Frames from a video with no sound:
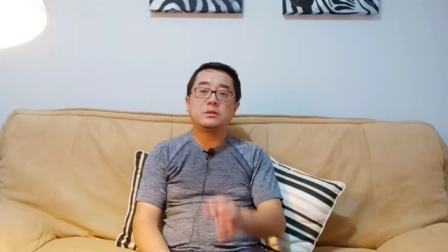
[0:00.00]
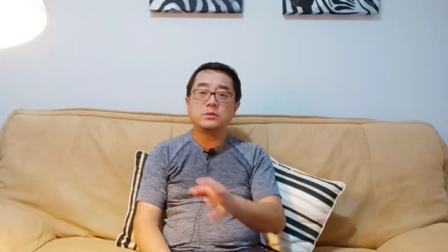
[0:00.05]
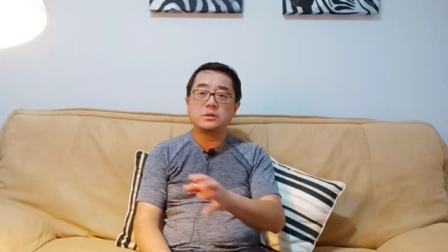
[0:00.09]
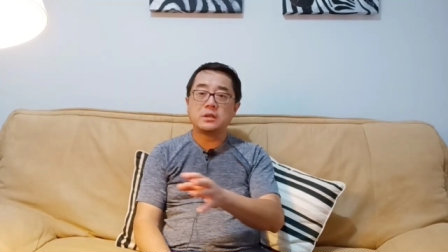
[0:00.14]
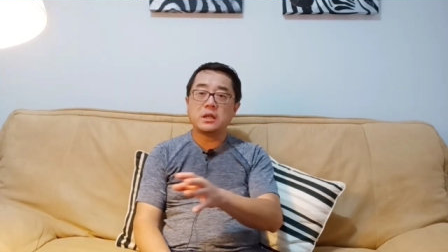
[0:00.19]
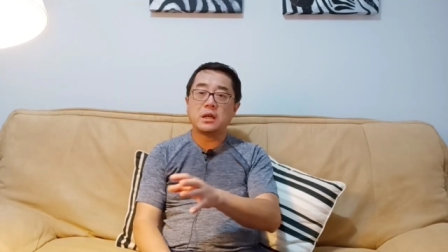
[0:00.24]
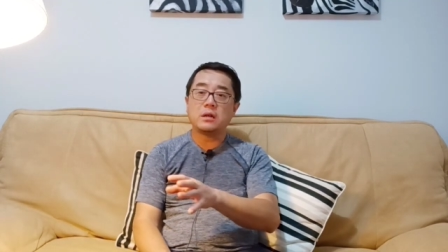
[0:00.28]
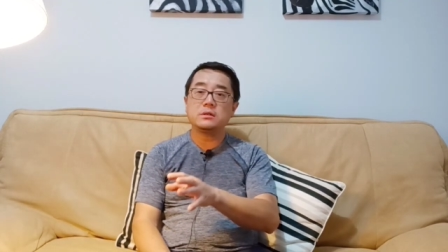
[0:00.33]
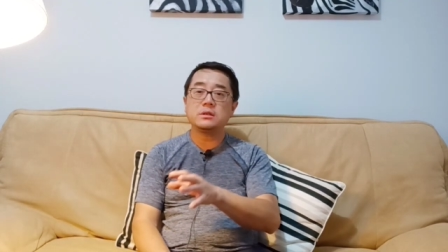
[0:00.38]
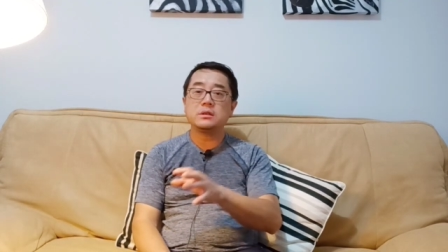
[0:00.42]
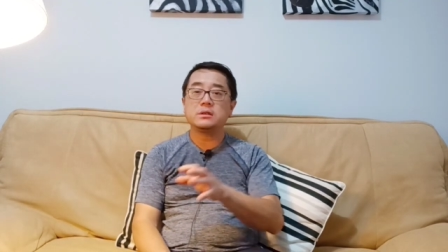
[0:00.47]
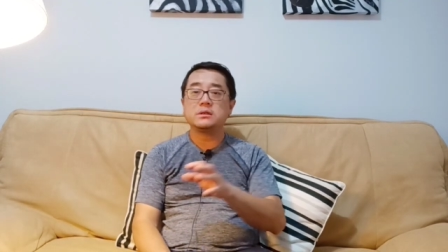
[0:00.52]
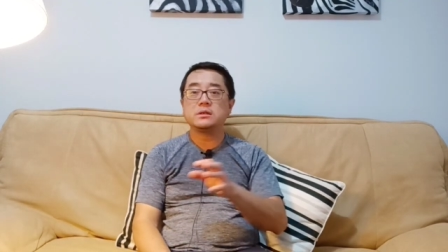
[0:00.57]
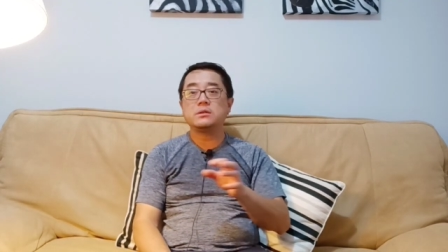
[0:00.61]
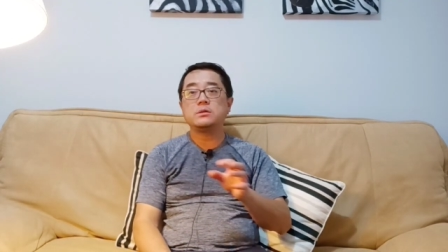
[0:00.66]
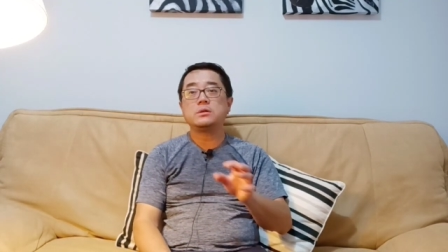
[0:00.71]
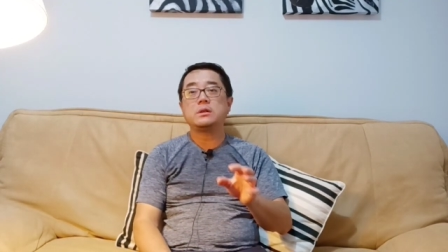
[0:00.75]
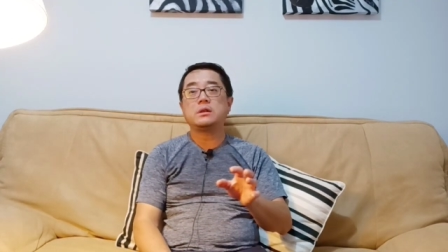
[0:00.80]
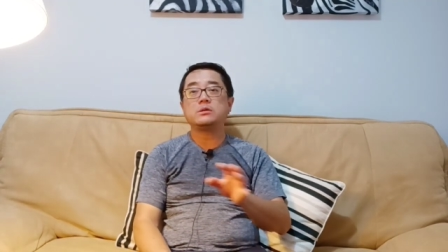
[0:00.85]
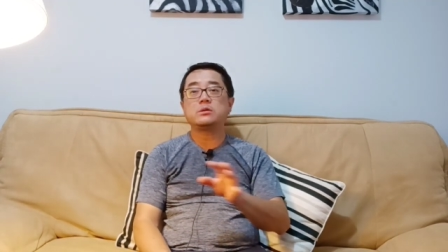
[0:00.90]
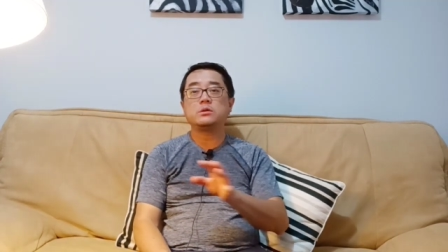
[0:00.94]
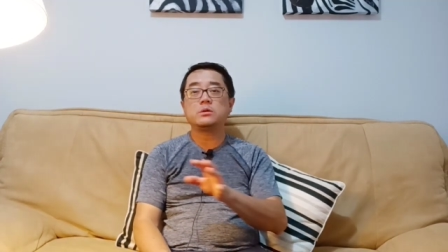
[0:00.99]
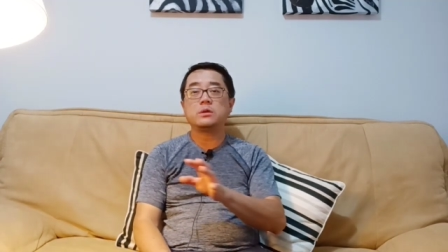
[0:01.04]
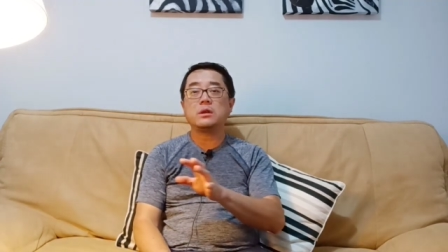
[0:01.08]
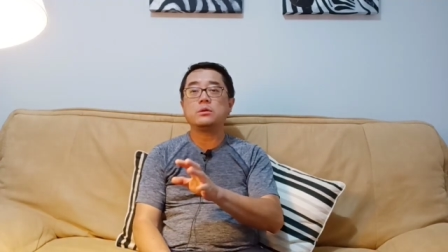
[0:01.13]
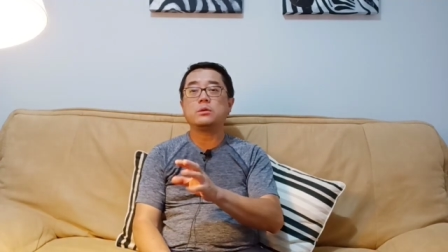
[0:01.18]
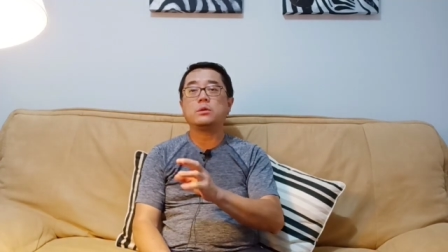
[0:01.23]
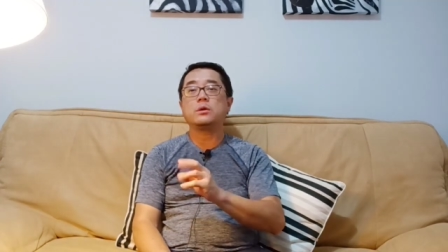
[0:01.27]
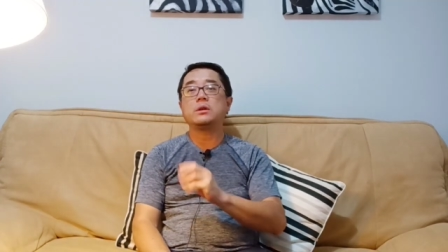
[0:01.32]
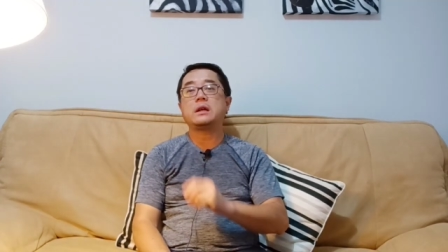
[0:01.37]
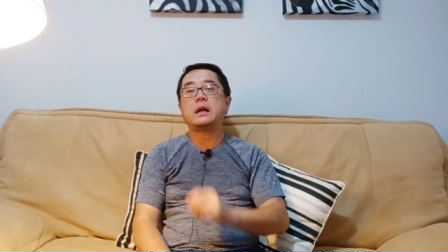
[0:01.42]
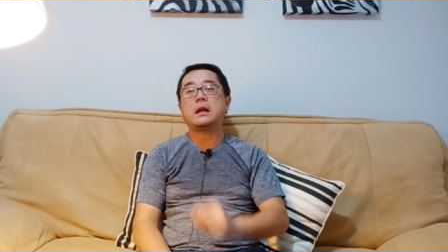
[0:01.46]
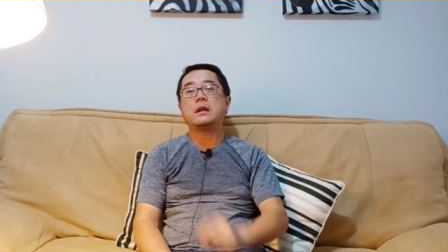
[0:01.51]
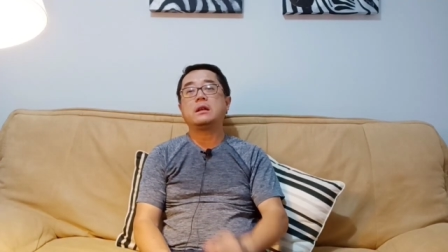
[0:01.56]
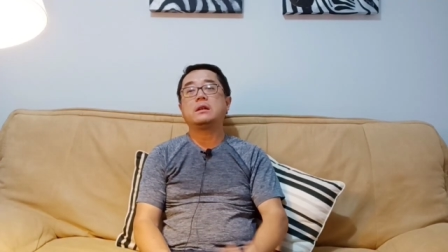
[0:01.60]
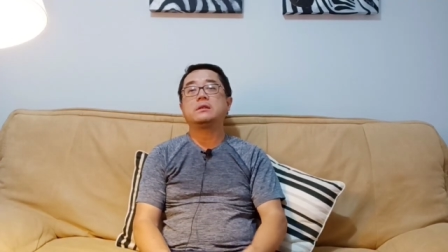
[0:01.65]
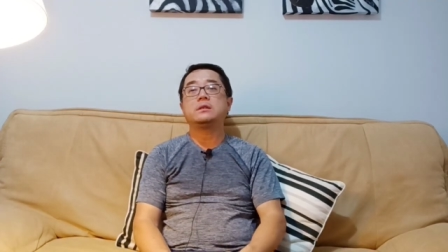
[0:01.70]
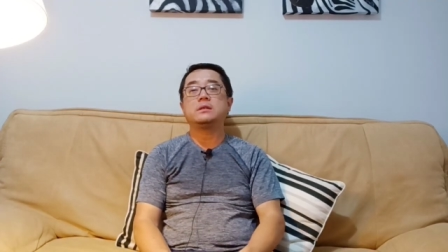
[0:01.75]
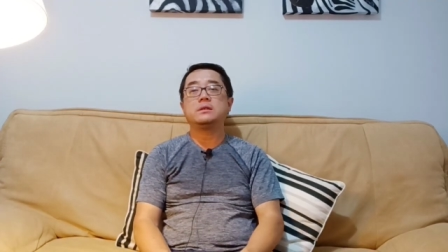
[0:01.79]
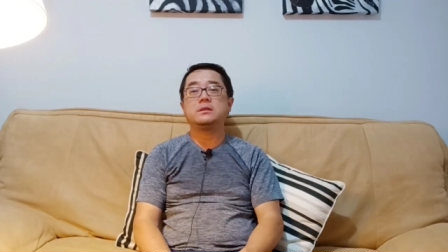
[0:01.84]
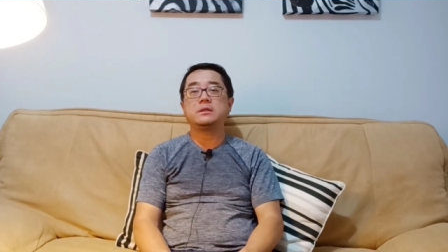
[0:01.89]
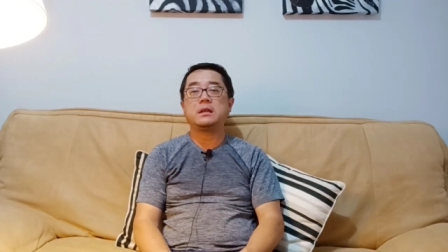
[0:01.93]
挑这个社会当中更容易感染
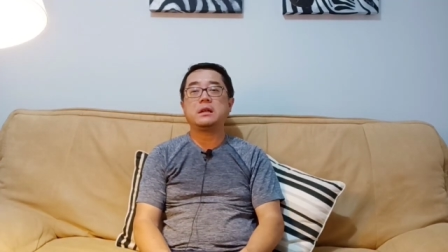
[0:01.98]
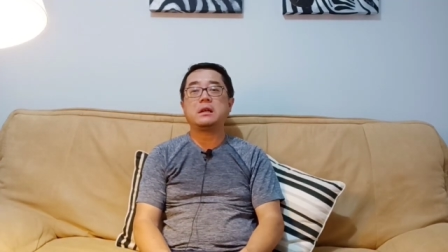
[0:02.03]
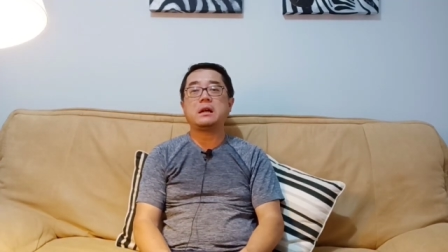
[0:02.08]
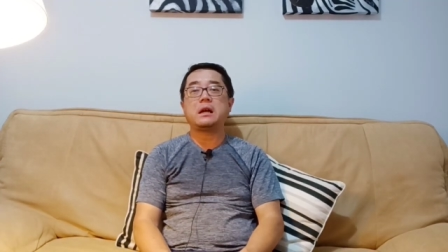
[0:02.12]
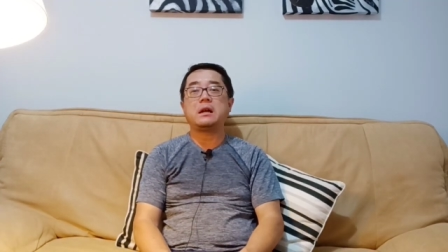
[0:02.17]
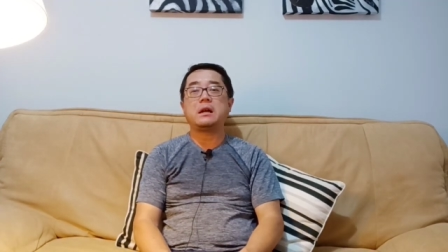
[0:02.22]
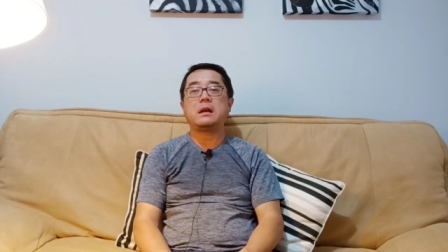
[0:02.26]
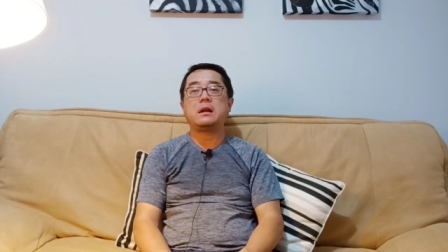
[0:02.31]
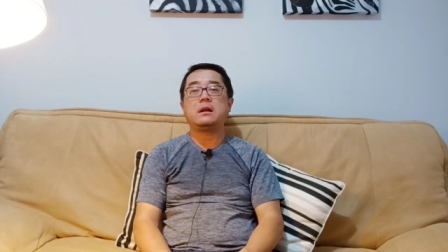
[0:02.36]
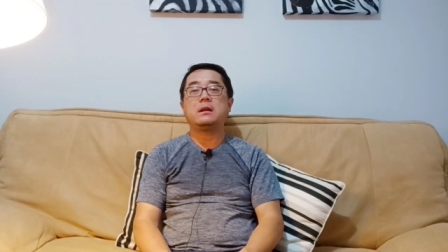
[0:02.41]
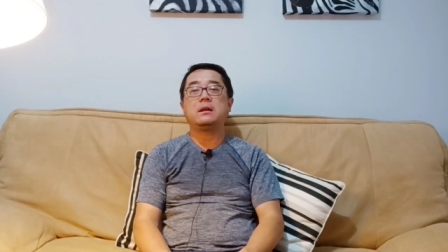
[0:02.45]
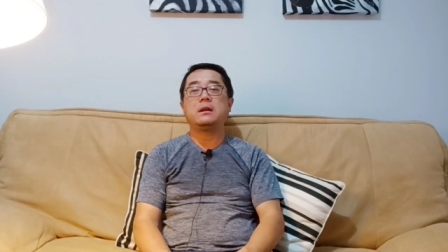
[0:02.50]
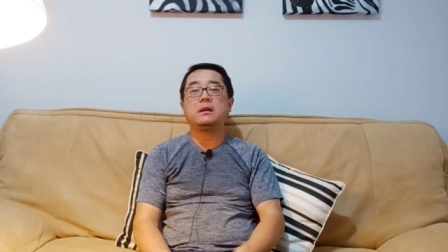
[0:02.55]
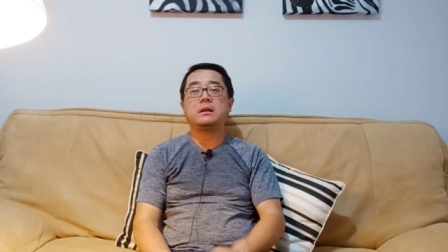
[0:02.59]
的人先感染啊，